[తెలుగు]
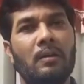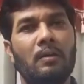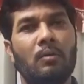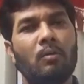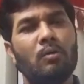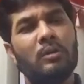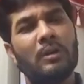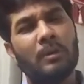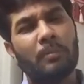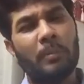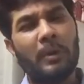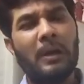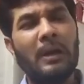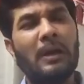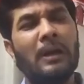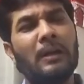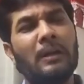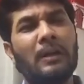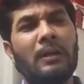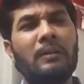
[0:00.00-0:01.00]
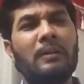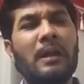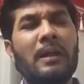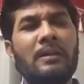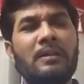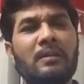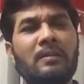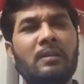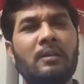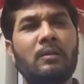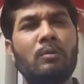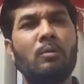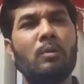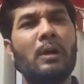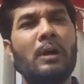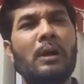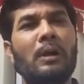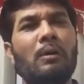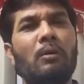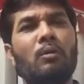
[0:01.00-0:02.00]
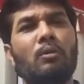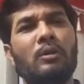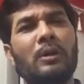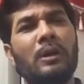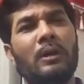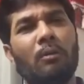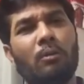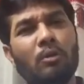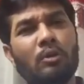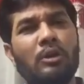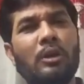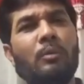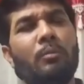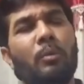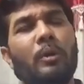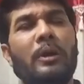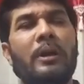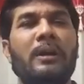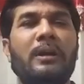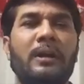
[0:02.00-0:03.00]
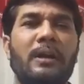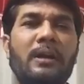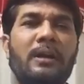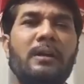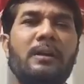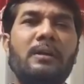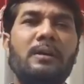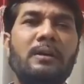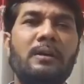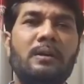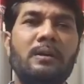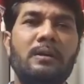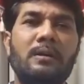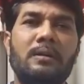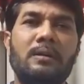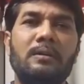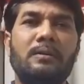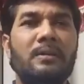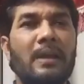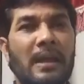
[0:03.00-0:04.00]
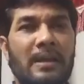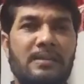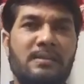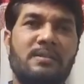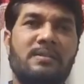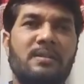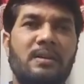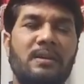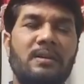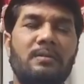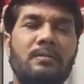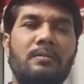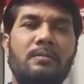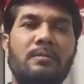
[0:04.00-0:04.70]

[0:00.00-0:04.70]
ఒకసారి పెళ్ళంటే సాయం చేశాను ఒకవేళ ఒకసారి ఎవరో చనిపోయారంటే సాయం చేశాను